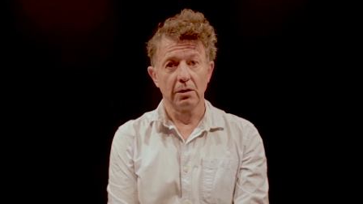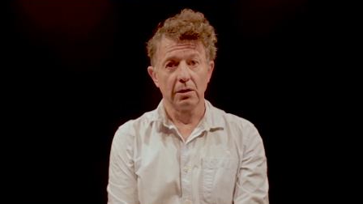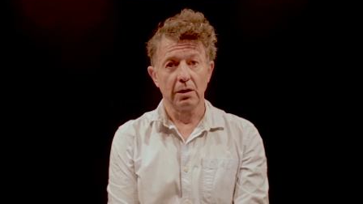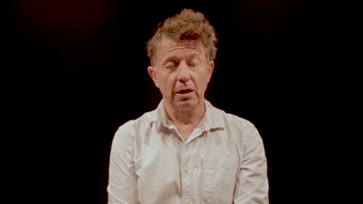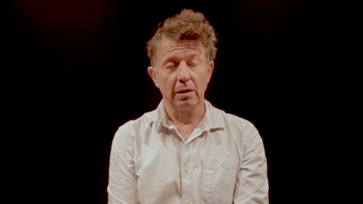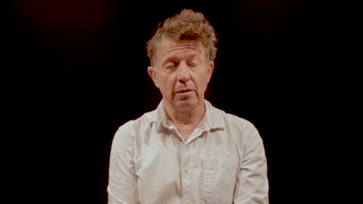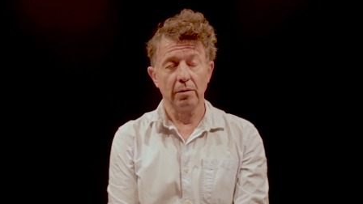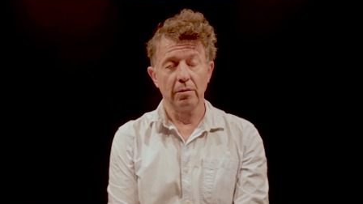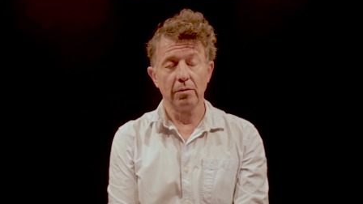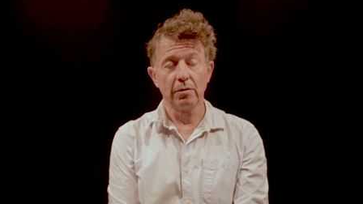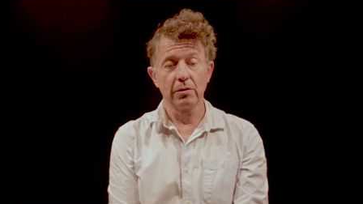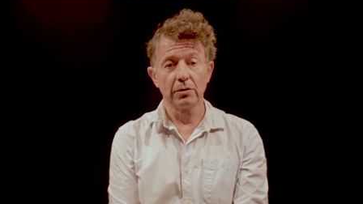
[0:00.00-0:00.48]
à
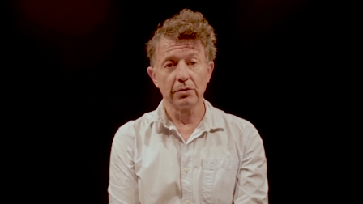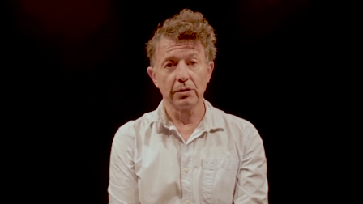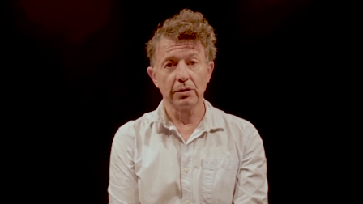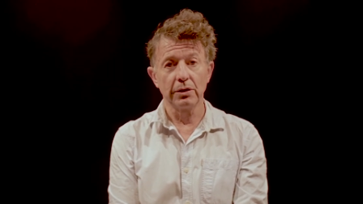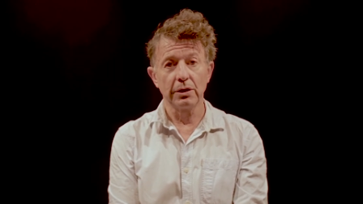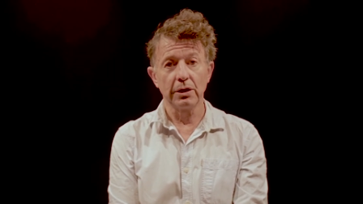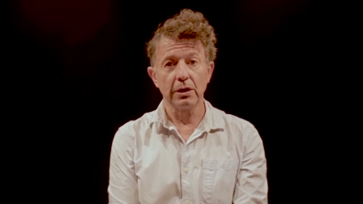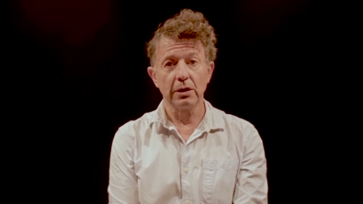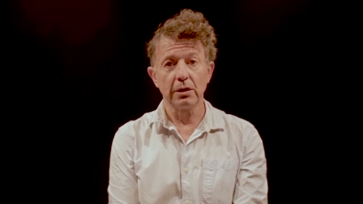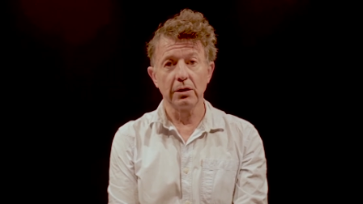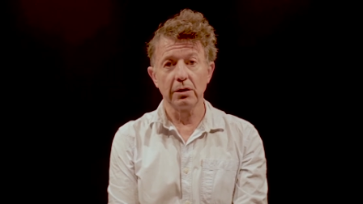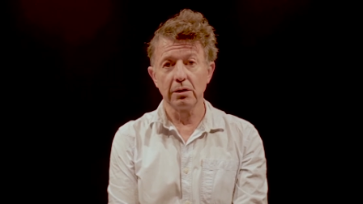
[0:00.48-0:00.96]
un moment
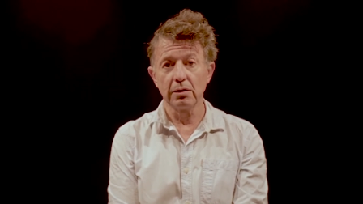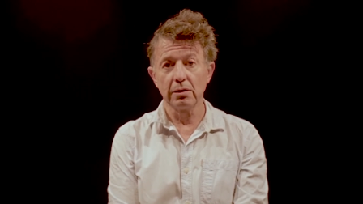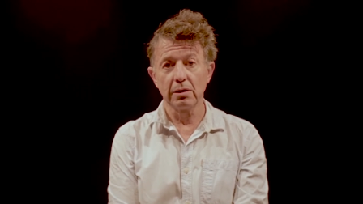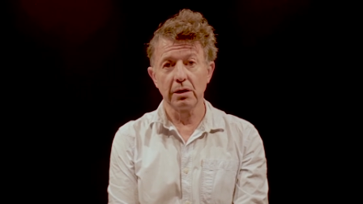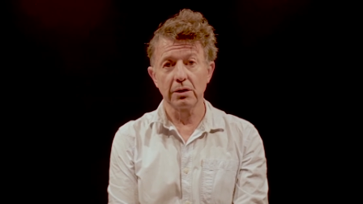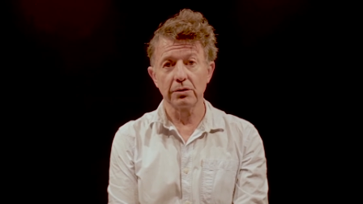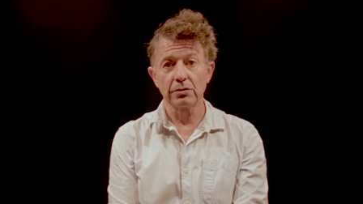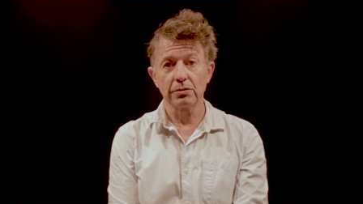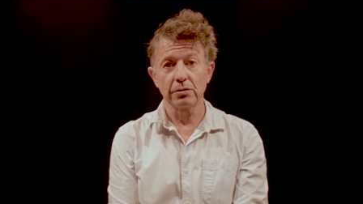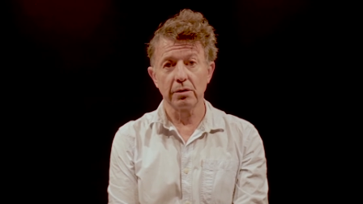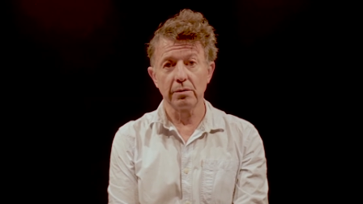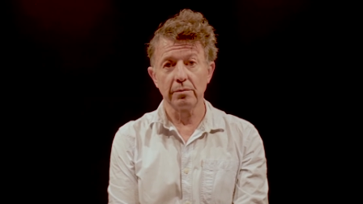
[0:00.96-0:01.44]
donné, la
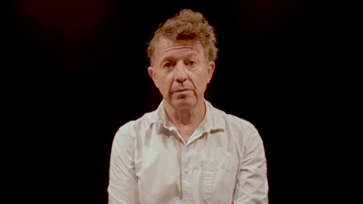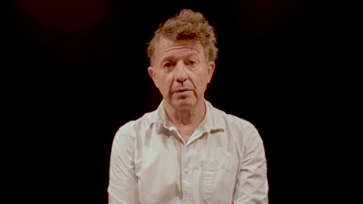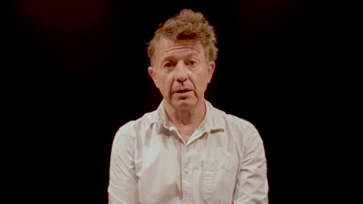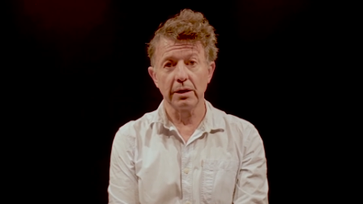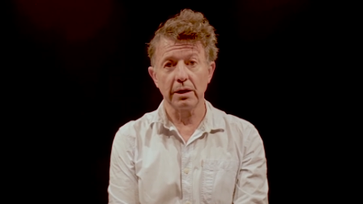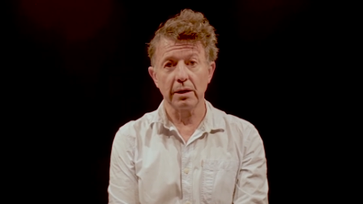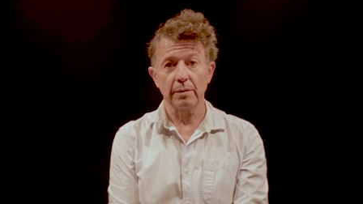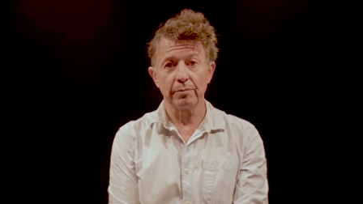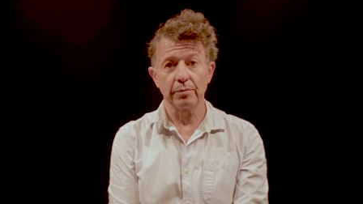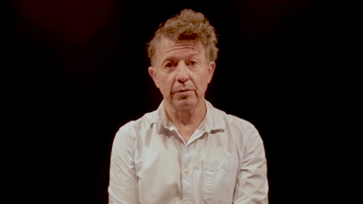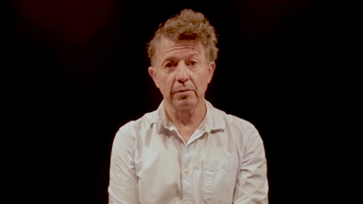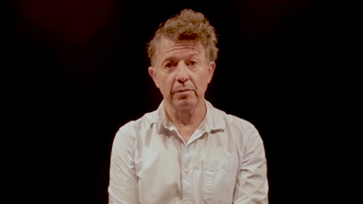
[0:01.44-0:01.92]
seule
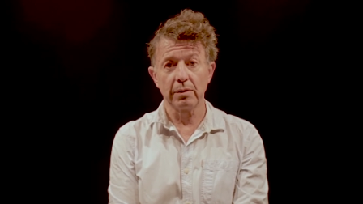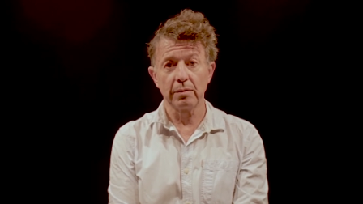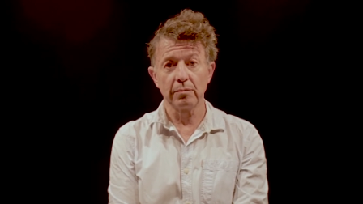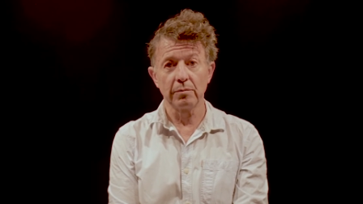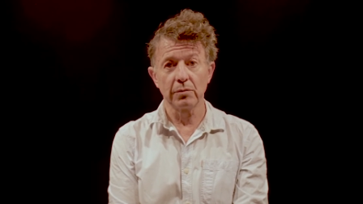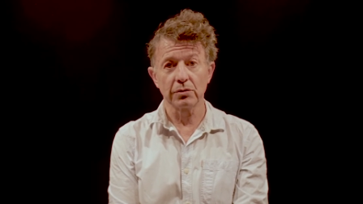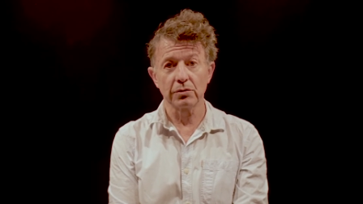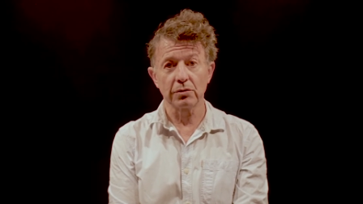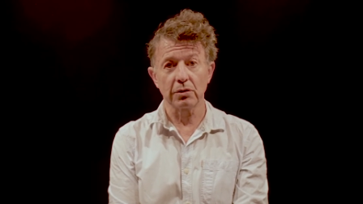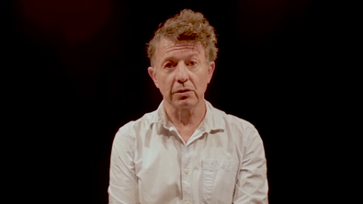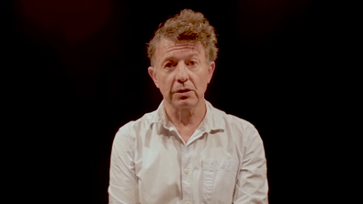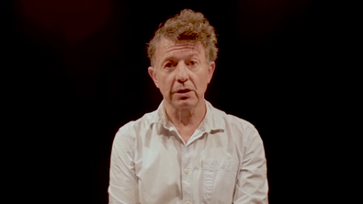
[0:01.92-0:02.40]
manière pour moi de m'en
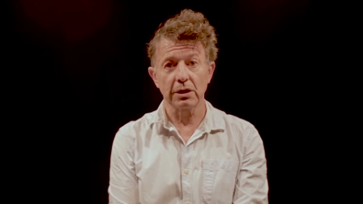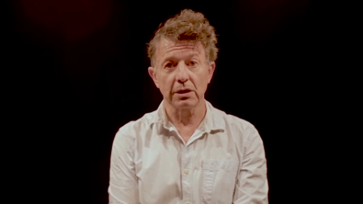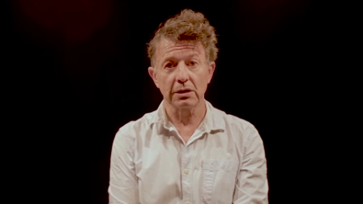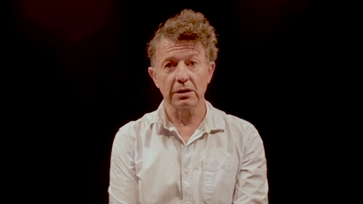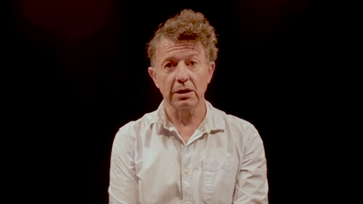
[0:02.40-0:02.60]
sortir,